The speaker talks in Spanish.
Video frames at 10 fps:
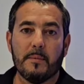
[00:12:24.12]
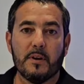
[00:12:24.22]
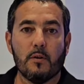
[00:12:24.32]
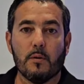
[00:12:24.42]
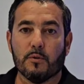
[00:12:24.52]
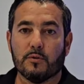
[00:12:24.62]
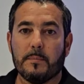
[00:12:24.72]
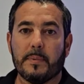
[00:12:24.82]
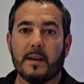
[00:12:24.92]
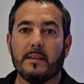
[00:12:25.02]
amigos, como
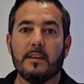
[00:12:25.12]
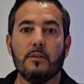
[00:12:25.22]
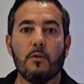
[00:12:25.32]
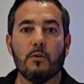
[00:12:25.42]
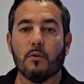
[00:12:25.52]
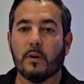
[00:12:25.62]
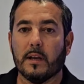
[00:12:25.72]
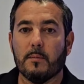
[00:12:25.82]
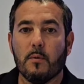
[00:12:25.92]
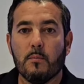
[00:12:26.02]
siempre les digo, los
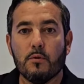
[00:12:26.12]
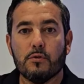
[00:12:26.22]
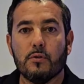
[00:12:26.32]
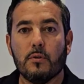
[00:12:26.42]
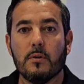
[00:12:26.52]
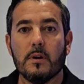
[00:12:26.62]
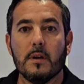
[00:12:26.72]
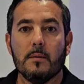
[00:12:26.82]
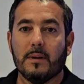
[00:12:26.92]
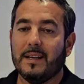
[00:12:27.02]
queremos mucho.
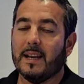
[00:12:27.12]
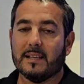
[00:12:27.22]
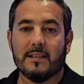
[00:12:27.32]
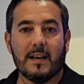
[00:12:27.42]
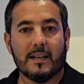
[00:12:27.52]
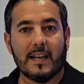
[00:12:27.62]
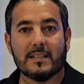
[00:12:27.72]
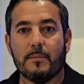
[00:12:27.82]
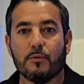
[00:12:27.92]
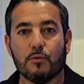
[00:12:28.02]
Gracias,
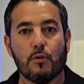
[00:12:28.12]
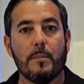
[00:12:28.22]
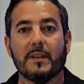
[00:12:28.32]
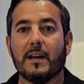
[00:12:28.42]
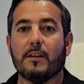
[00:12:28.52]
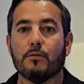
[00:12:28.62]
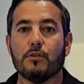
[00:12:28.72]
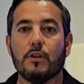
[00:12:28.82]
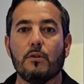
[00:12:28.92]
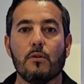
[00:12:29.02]
gracias por sus comentarios,
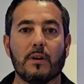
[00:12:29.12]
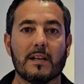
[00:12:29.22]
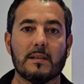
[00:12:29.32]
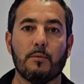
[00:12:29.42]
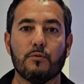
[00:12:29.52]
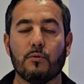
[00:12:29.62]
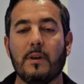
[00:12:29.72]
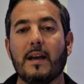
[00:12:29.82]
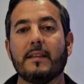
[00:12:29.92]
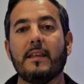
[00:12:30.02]
chicos. Gracias por sus
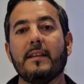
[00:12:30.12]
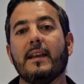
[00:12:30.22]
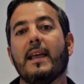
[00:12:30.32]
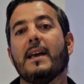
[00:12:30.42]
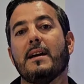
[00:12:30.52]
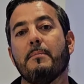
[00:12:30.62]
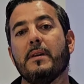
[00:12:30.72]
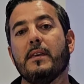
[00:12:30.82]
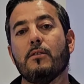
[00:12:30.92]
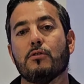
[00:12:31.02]
likes. Denle like al
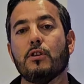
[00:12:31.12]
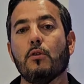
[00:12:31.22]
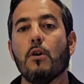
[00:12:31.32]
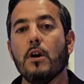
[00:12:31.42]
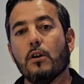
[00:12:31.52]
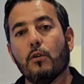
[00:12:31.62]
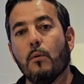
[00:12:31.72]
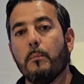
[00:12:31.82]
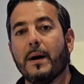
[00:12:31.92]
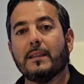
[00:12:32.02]
video, chicos.
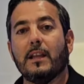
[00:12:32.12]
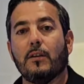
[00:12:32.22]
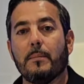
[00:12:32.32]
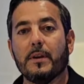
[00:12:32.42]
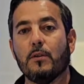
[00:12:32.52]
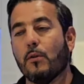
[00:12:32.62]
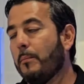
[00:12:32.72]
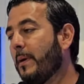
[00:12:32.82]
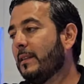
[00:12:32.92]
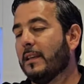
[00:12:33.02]
Compártenlo, amigos.
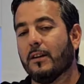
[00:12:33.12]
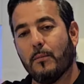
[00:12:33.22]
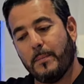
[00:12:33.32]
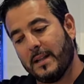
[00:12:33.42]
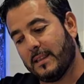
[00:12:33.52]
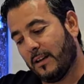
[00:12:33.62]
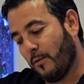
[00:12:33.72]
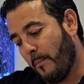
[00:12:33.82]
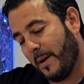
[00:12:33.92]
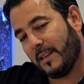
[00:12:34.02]
Comparten, compartan,
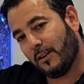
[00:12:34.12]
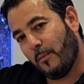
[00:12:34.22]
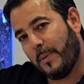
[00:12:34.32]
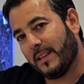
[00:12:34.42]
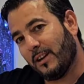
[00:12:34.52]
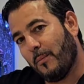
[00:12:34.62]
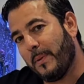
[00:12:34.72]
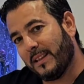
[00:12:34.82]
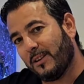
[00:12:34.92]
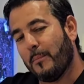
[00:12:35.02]
compartan, compartan,
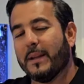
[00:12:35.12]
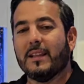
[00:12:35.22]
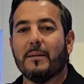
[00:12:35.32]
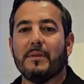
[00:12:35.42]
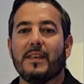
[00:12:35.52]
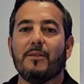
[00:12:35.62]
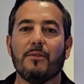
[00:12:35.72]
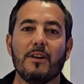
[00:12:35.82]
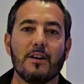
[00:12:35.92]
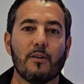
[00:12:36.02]
compartan, compartan el video.
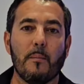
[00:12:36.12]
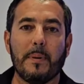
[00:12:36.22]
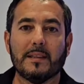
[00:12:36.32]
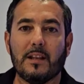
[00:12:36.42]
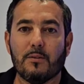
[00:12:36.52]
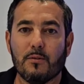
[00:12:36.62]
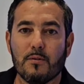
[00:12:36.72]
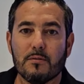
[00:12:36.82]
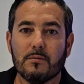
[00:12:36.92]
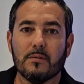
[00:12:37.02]
Compártenlo
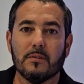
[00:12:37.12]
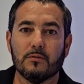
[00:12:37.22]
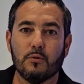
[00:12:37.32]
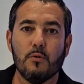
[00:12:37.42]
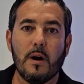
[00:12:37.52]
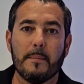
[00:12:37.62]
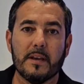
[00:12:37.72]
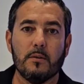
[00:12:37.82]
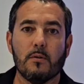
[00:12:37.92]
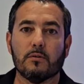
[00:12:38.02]
con sus
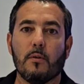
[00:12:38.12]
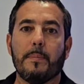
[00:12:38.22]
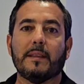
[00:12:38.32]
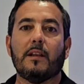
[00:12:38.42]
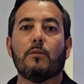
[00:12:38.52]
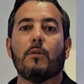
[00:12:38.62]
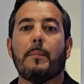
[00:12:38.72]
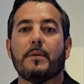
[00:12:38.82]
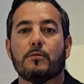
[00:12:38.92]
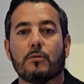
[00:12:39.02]
amigos. Compártenlo con las
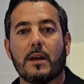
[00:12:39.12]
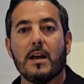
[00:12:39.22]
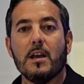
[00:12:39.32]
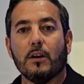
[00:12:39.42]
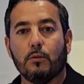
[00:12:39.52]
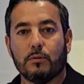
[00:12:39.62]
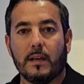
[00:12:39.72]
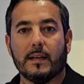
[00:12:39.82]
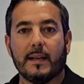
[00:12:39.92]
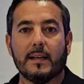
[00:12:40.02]
personas que
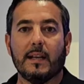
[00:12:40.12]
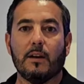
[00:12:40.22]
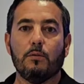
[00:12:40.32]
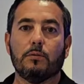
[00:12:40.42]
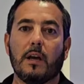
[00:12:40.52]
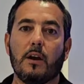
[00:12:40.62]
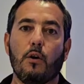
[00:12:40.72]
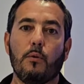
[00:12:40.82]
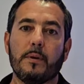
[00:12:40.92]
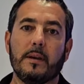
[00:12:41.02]
ustedes creen que les gusta el
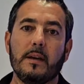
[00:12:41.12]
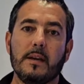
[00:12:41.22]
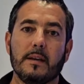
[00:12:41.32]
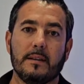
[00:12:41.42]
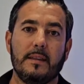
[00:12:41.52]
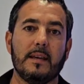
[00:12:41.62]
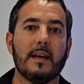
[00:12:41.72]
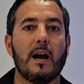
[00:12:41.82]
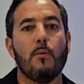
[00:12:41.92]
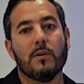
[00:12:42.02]
hobby de
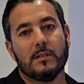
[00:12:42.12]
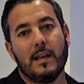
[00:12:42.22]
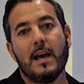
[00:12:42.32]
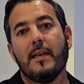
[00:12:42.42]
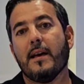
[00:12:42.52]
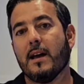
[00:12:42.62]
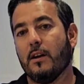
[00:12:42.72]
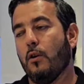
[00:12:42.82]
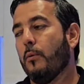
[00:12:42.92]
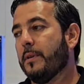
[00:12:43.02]
agua salada, el
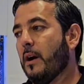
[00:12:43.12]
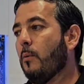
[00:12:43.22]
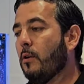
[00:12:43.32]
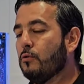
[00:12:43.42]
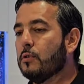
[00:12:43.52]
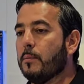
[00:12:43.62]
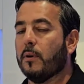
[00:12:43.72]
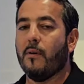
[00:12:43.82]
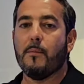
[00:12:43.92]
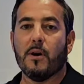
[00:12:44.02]
hobby de agua dulce, porque
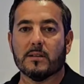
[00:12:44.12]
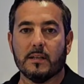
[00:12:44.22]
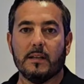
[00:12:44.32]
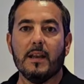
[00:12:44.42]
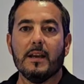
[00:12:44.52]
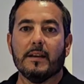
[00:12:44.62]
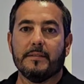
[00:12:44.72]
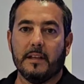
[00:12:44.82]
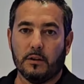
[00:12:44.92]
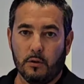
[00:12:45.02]
vamos a hacer
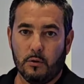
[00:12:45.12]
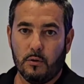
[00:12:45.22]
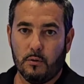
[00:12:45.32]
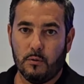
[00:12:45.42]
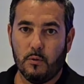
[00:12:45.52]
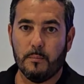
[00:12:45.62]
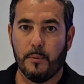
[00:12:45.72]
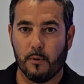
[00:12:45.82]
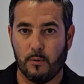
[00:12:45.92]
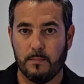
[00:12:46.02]
de todo un
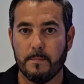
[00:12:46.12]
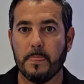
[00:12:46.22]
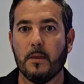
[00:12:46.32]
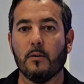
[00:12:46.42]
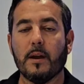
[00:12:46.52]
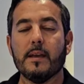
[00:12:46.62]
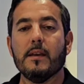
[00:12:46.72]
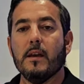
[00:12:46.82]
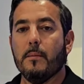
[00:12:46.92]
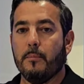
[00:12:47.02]
poco. ¿Ok?
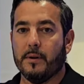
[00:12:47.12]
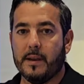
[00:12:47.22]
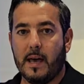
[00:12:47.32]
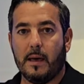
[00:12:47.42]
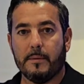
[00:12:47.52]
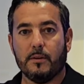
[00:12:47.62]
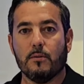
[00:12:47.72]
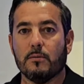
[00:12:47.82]
Pues nada, amigos.